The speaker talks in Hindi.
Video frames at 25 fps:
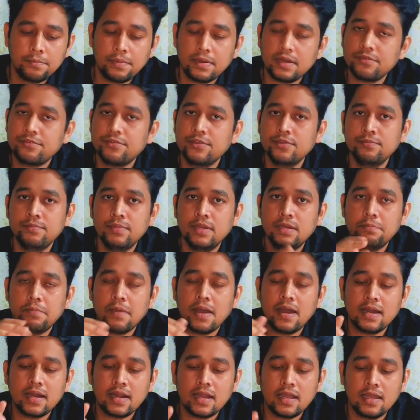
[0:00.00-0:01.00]
परफ्यूम मिल
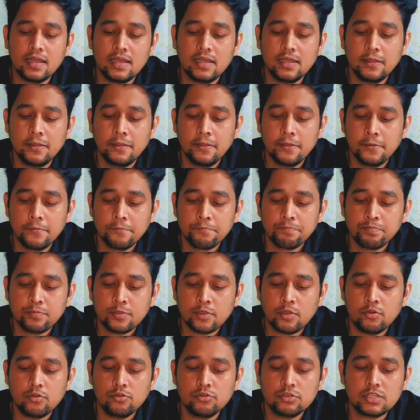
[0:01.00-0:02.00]
पा रहा है
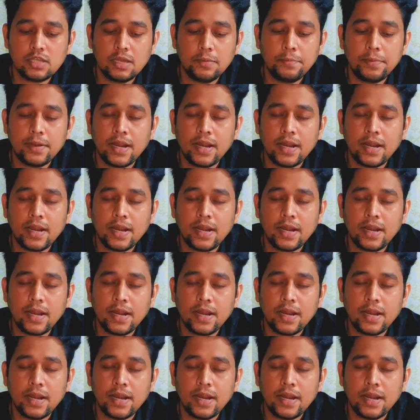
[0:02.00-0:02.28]
और उसका